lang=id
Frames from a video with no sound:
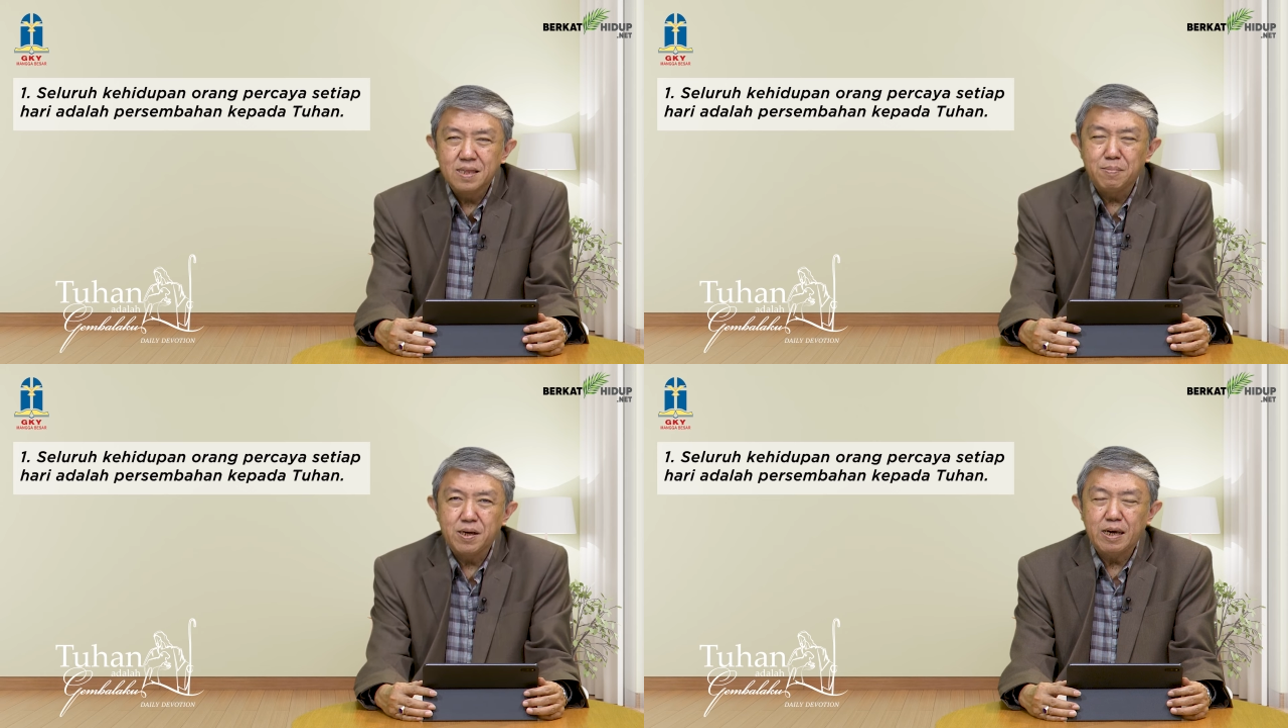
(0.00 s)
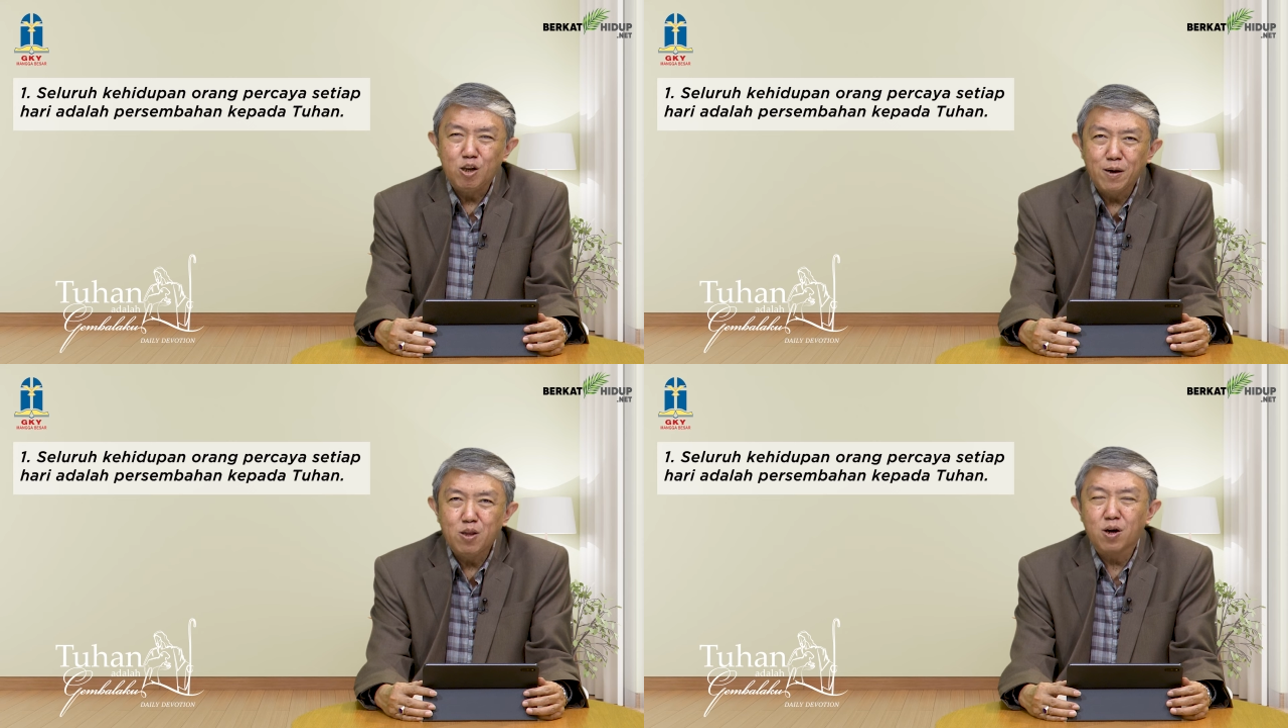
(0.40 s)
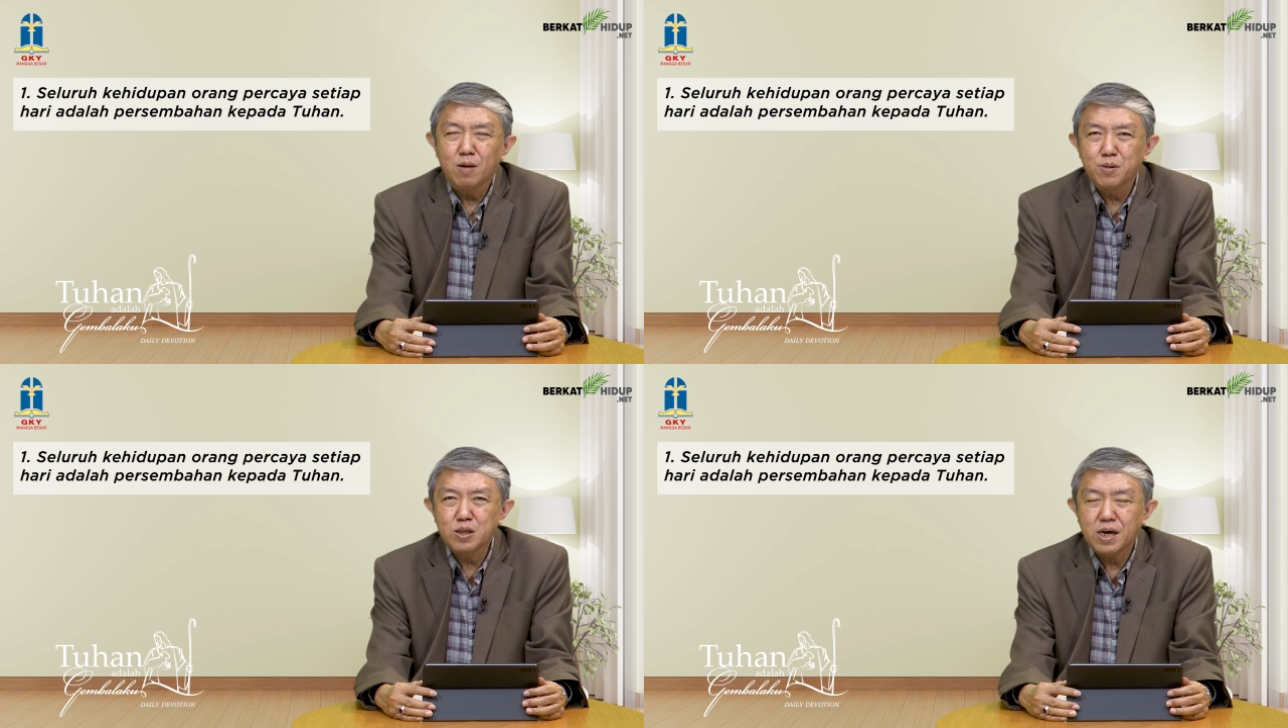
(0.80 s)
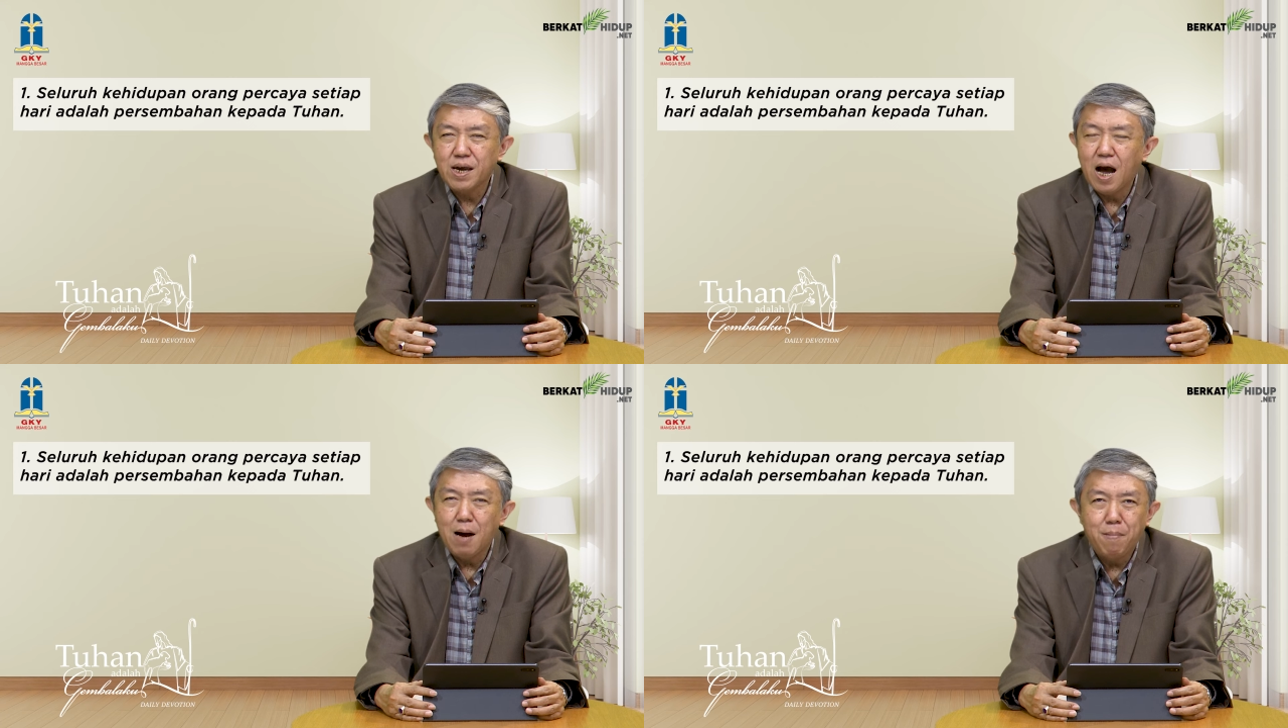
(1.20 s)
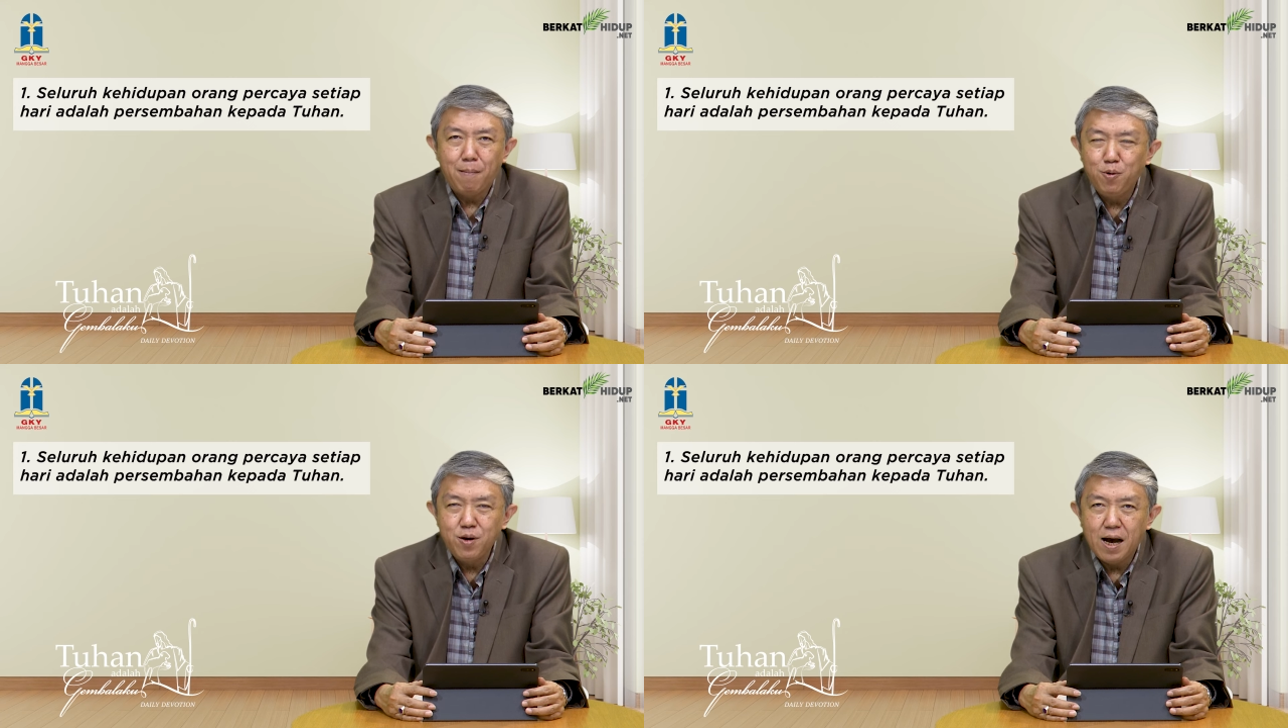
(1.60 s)
tapi kehidupan orang percaya
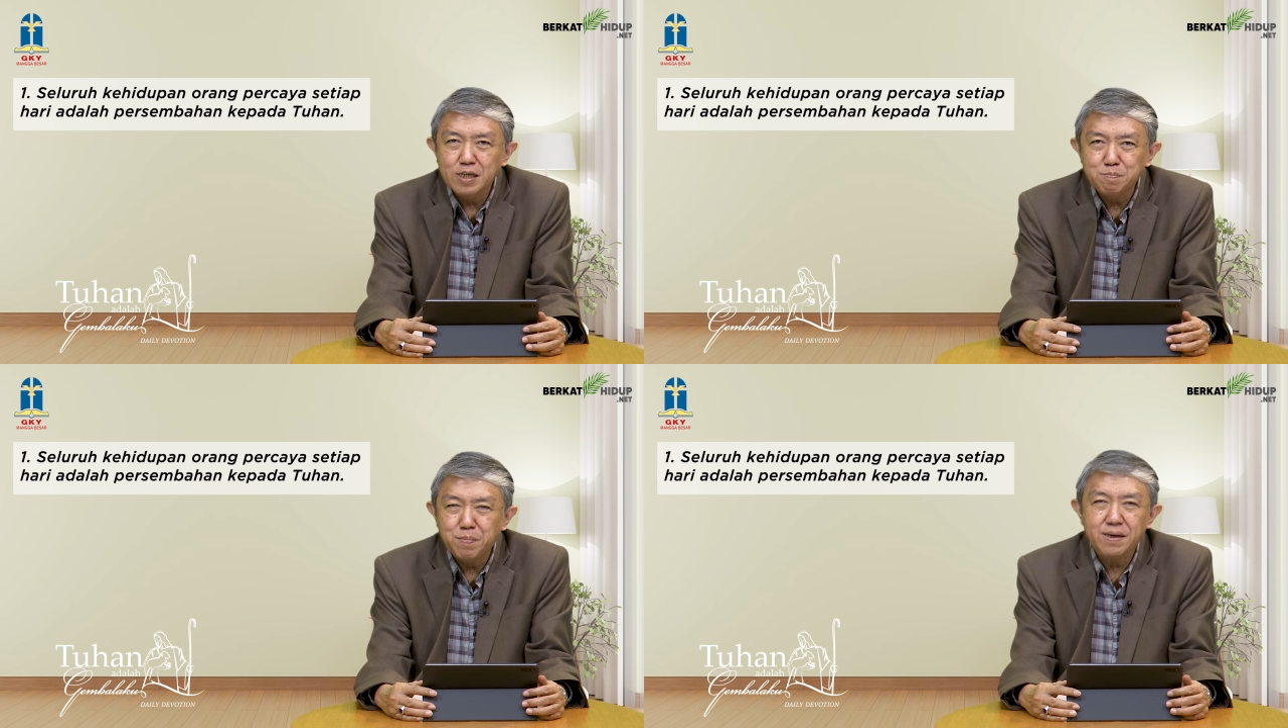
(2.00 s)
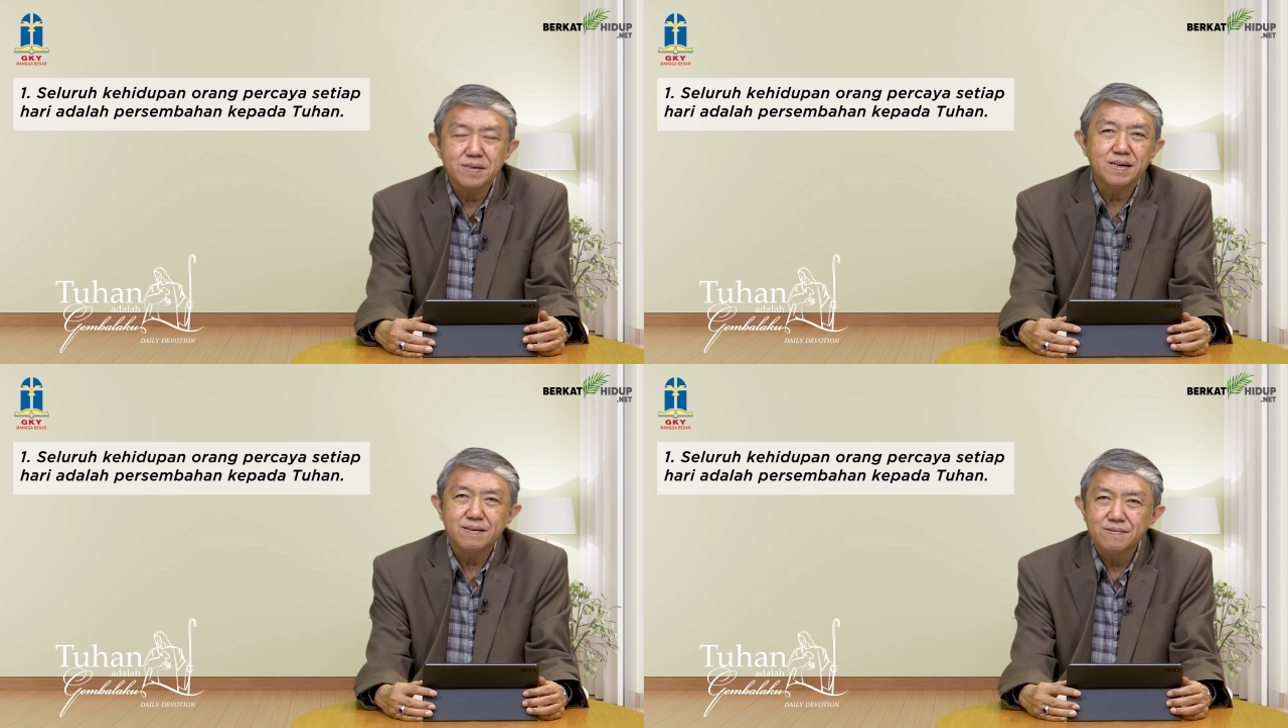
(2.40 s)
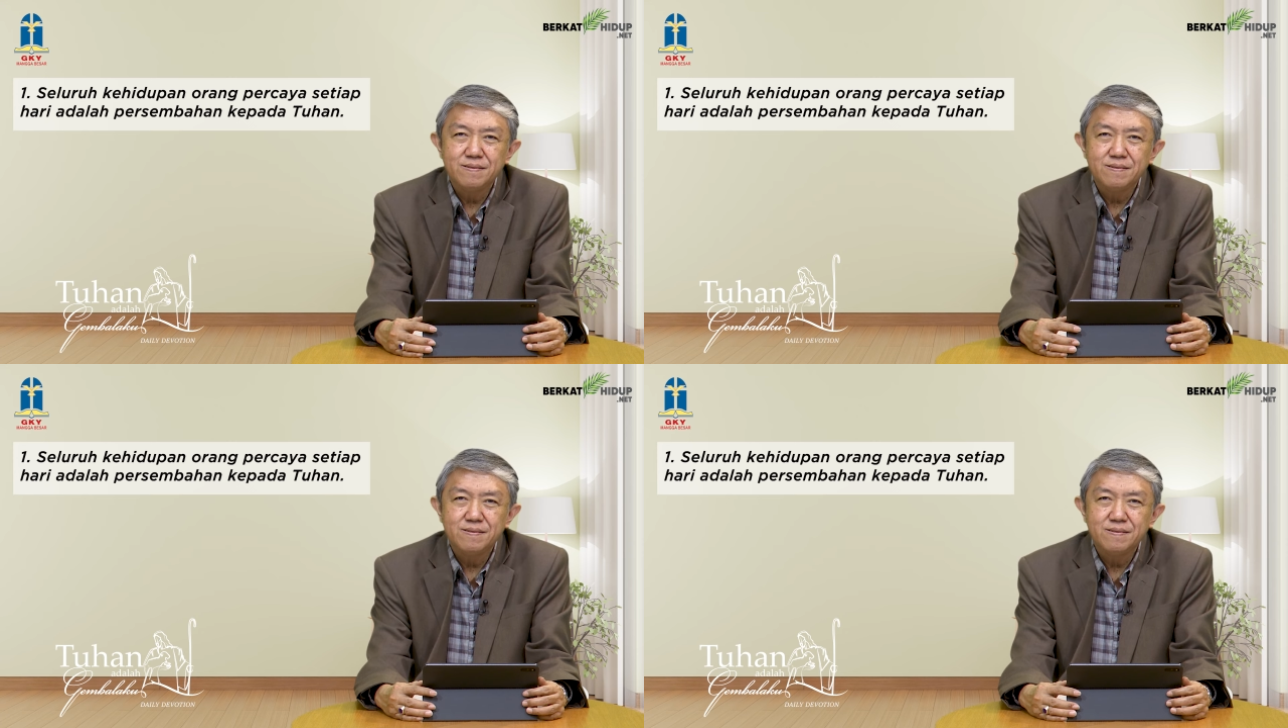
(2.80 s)
apapun aspeknya.